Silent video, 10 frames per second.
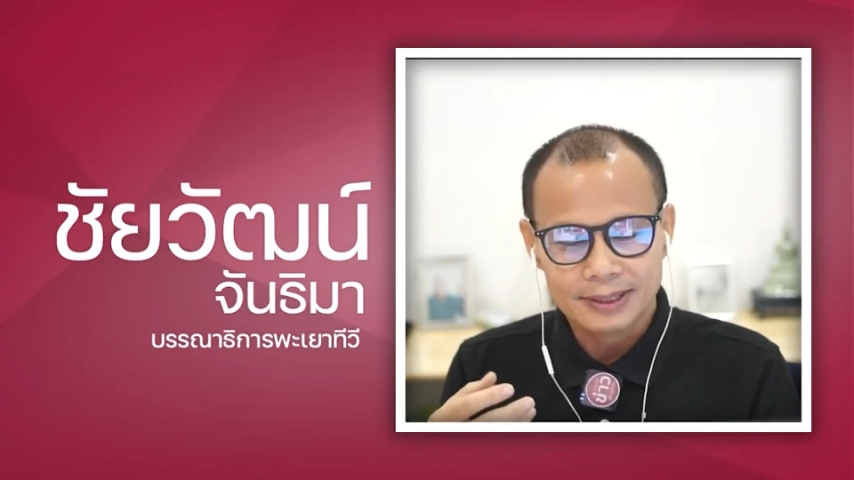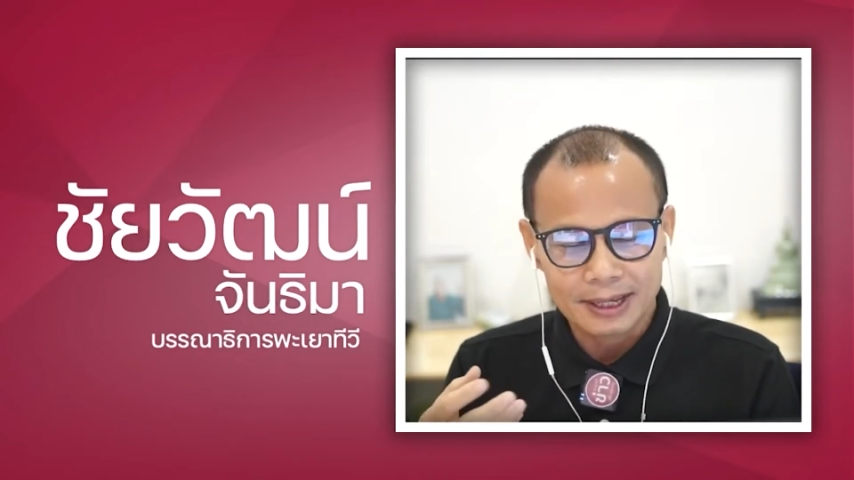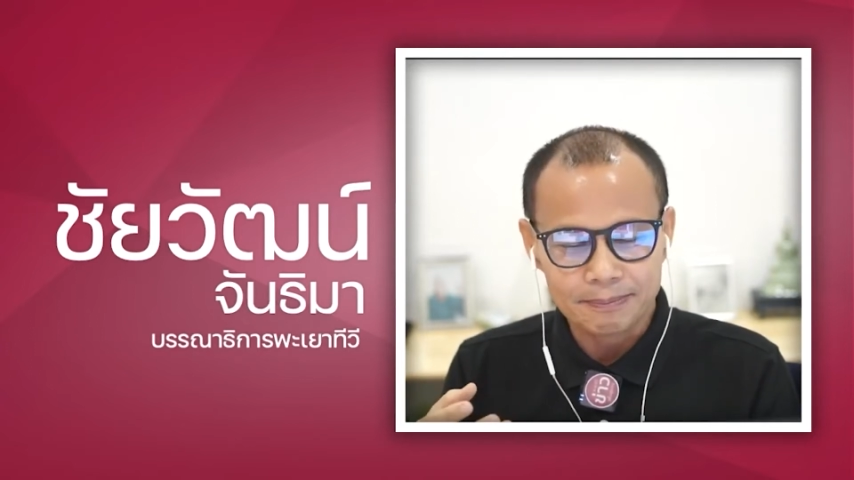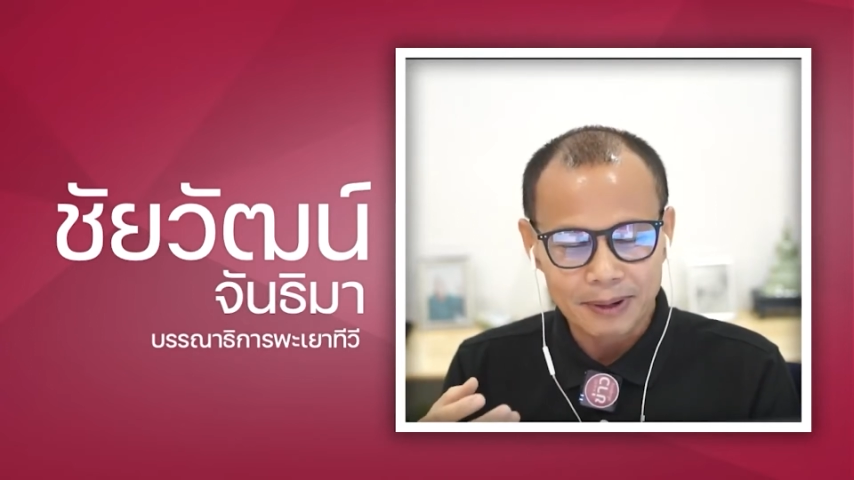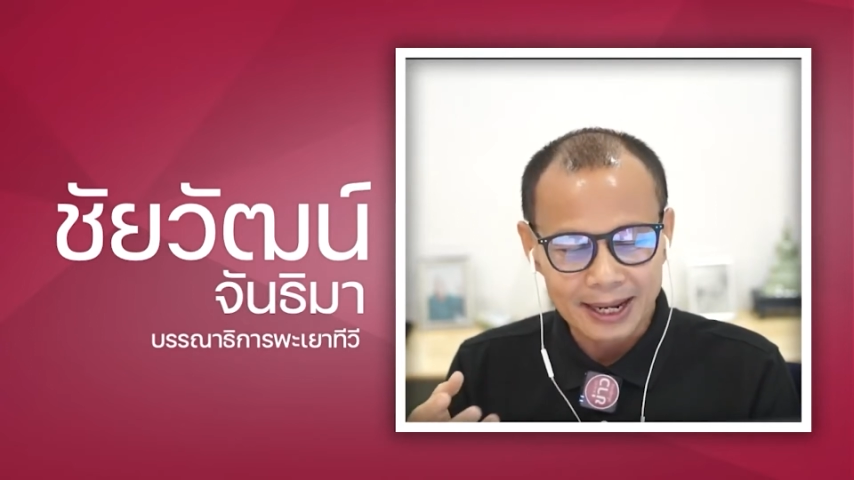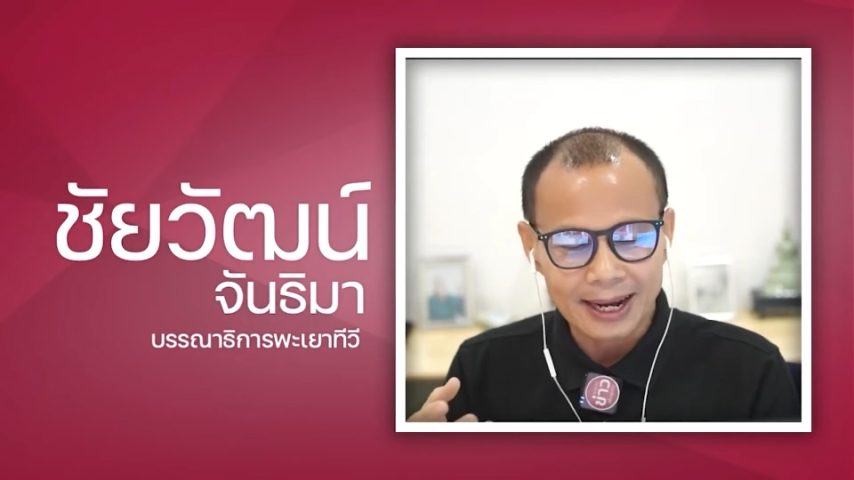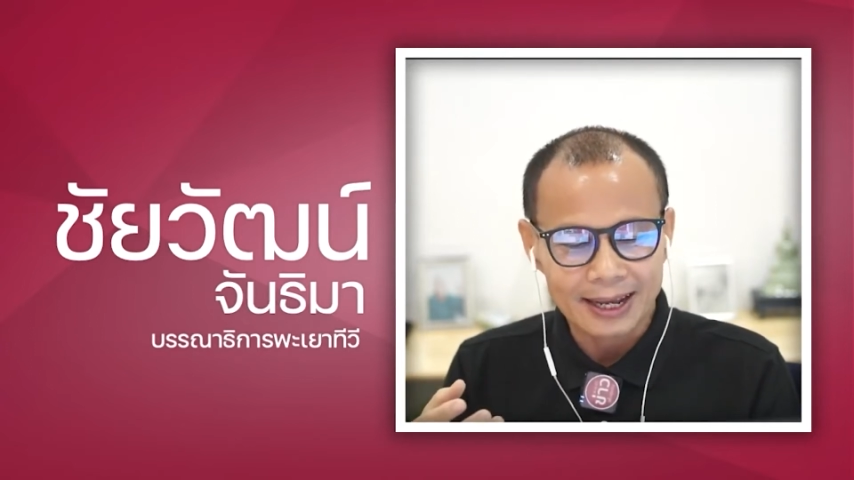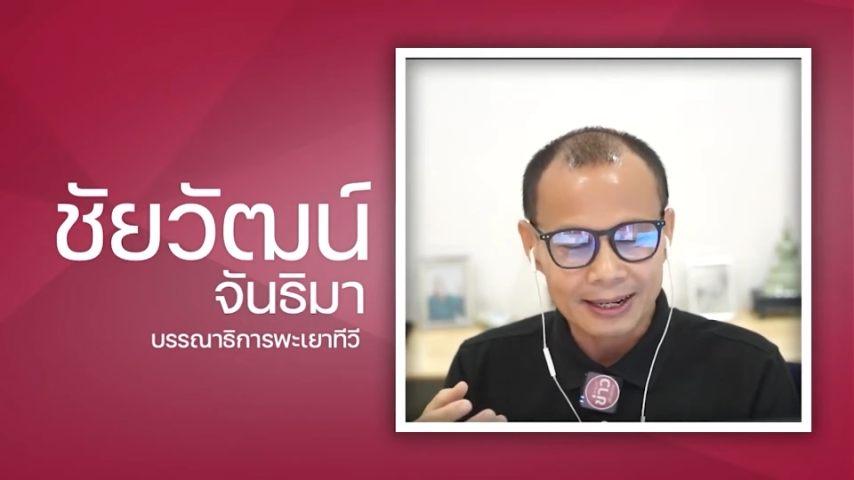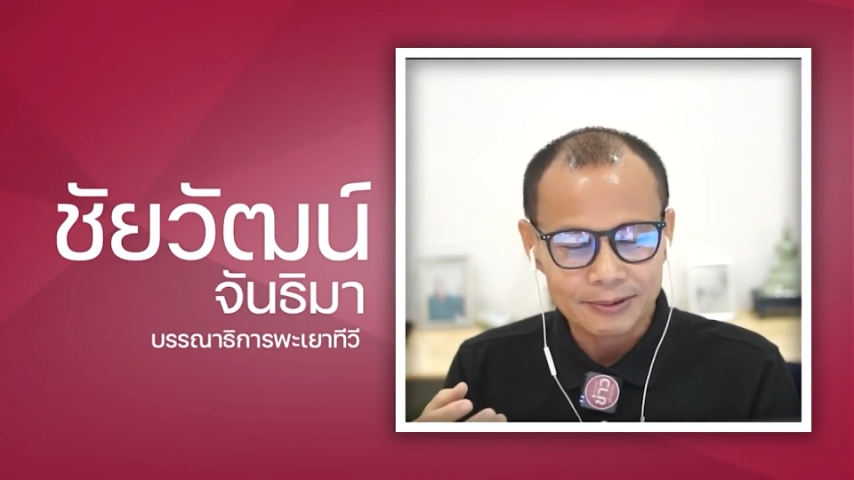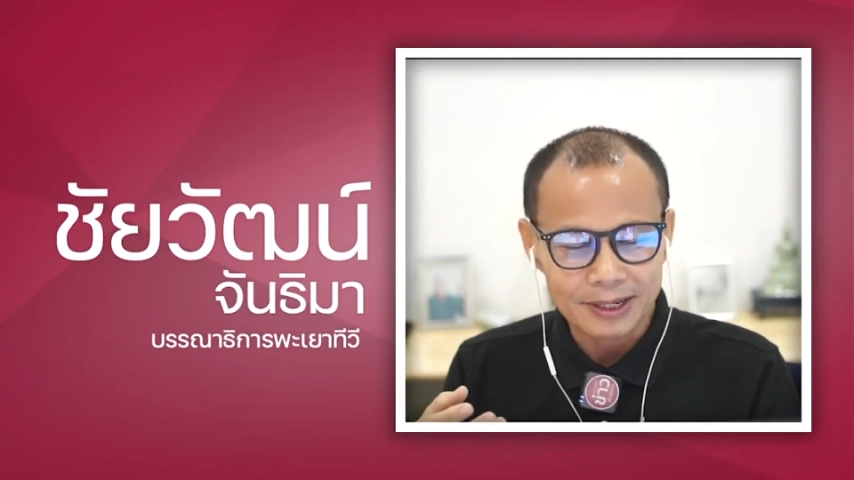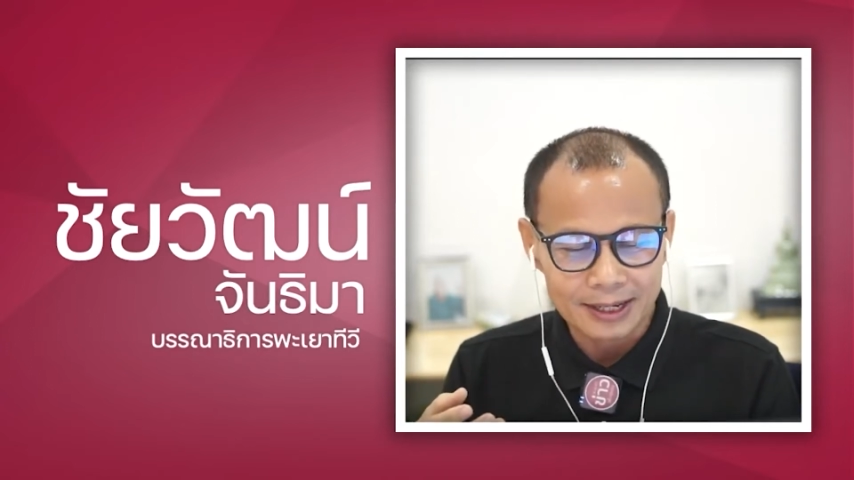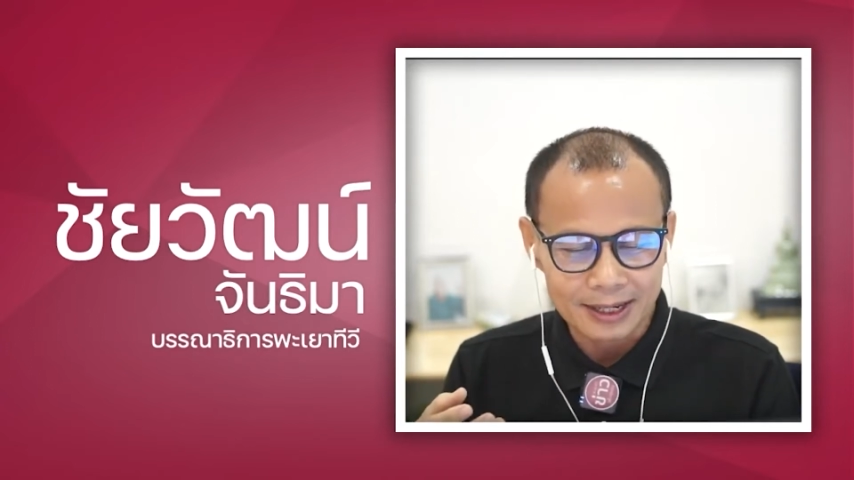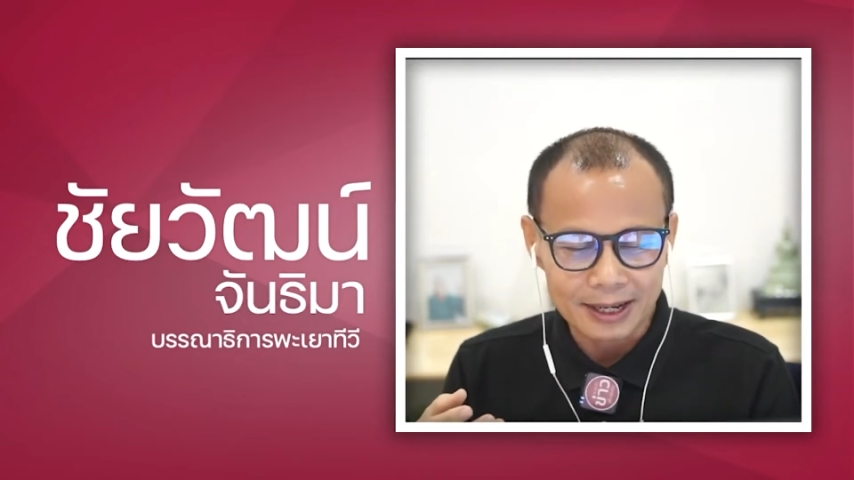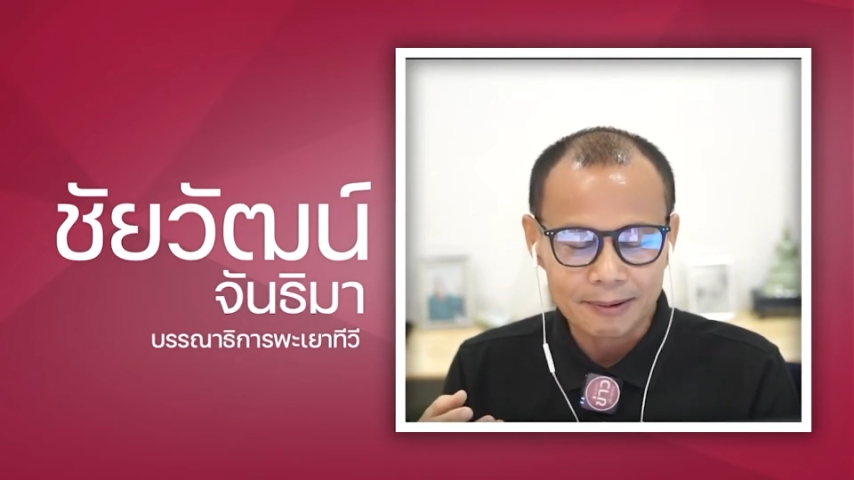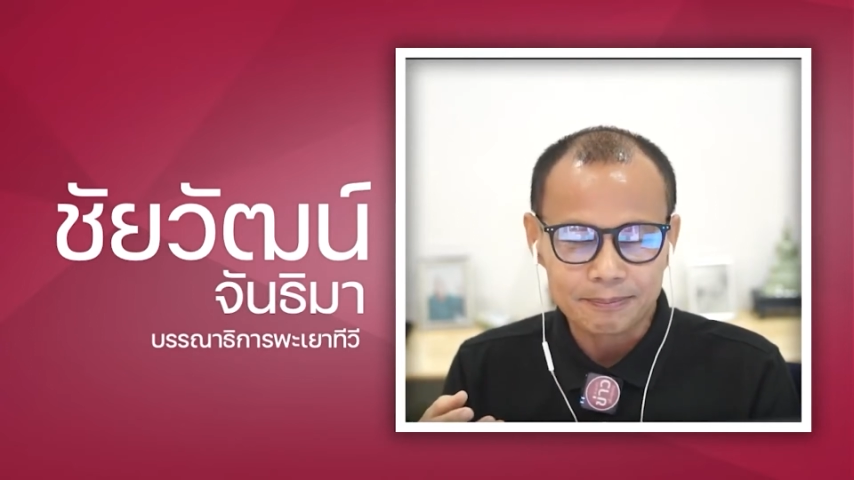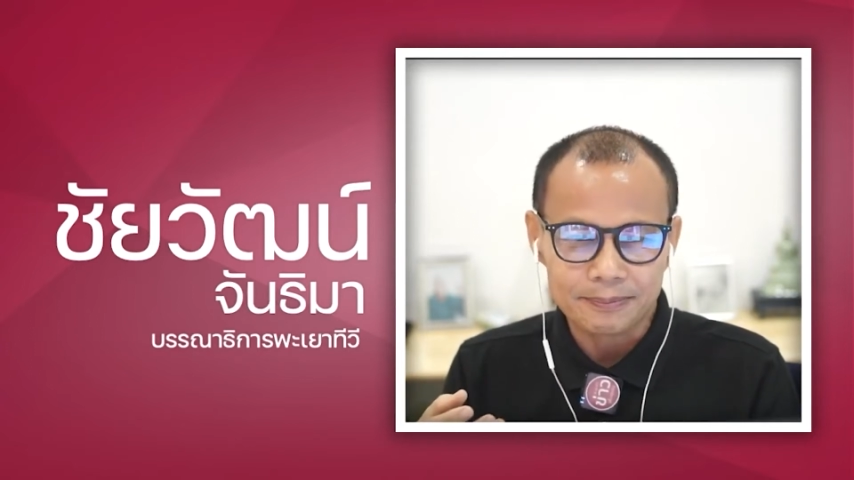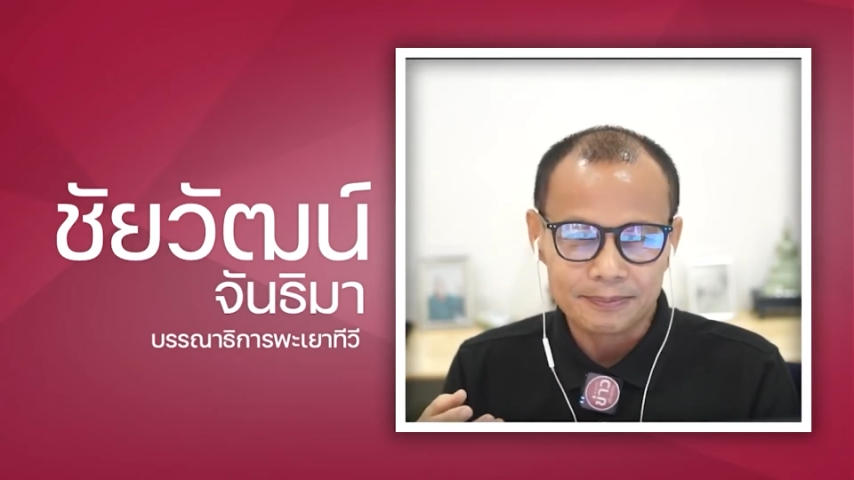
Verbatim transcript: ซึ่งปัญหาเราเนี่ยนะครับ